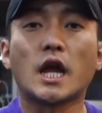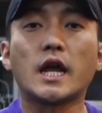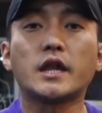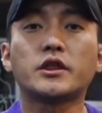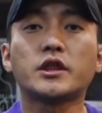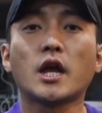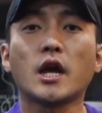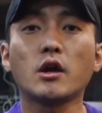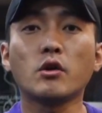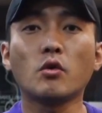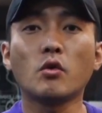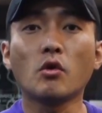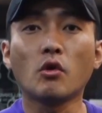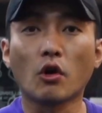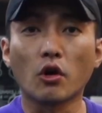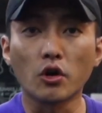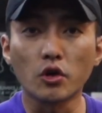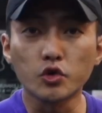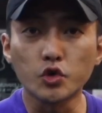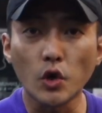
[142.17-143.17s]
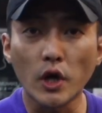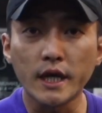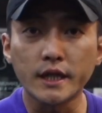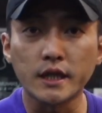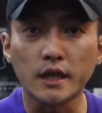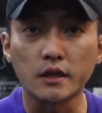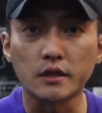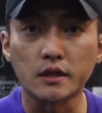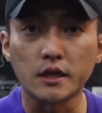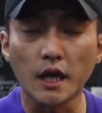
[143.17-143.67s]
대퇴로 걸어줘야
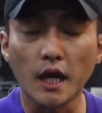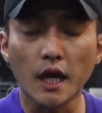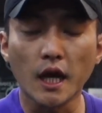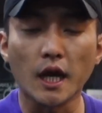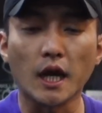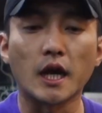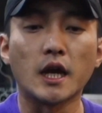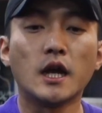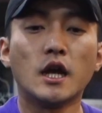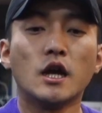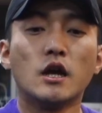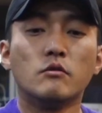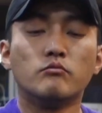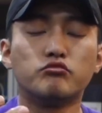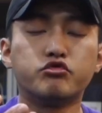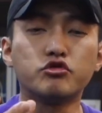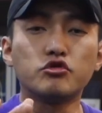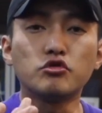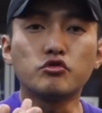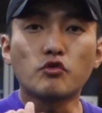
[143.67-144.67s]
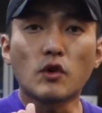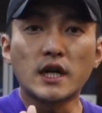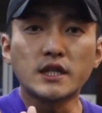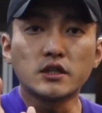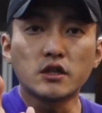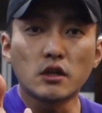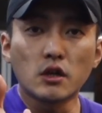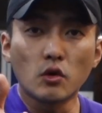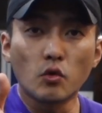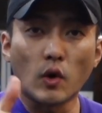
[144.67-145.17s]
되는데 무릎
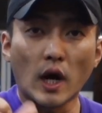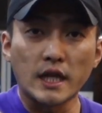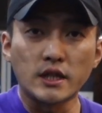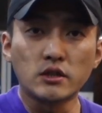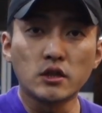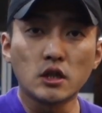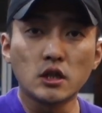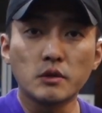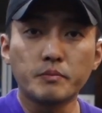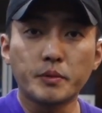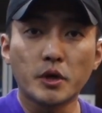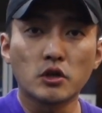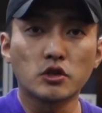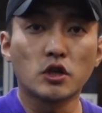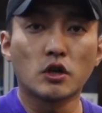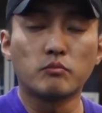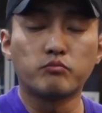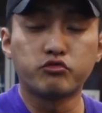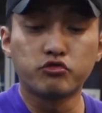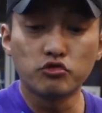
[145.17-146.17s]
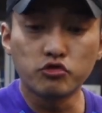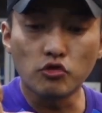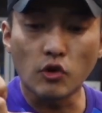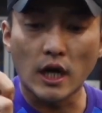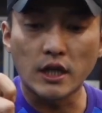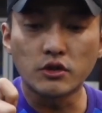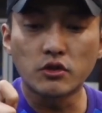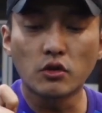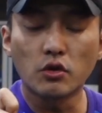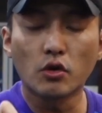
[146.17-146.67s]
관절을 완전히 펴서 무릎
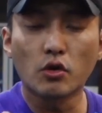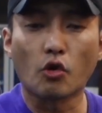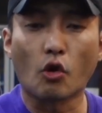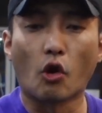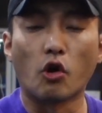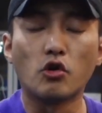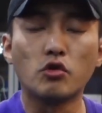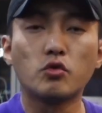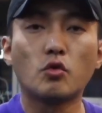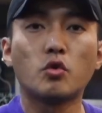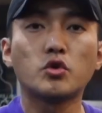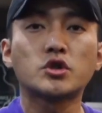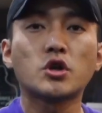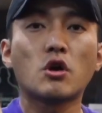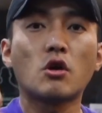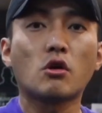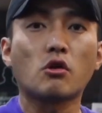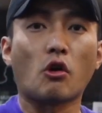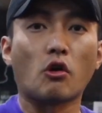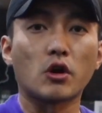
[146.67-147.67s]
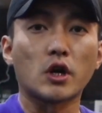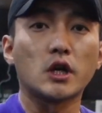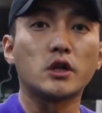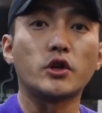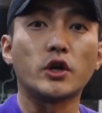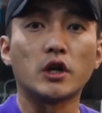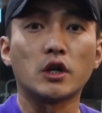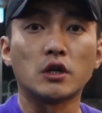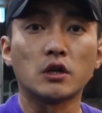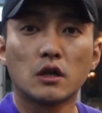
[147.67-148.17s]
관절로 걸고서 걷게
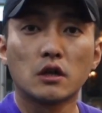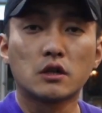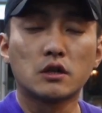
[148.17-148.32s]
돼요.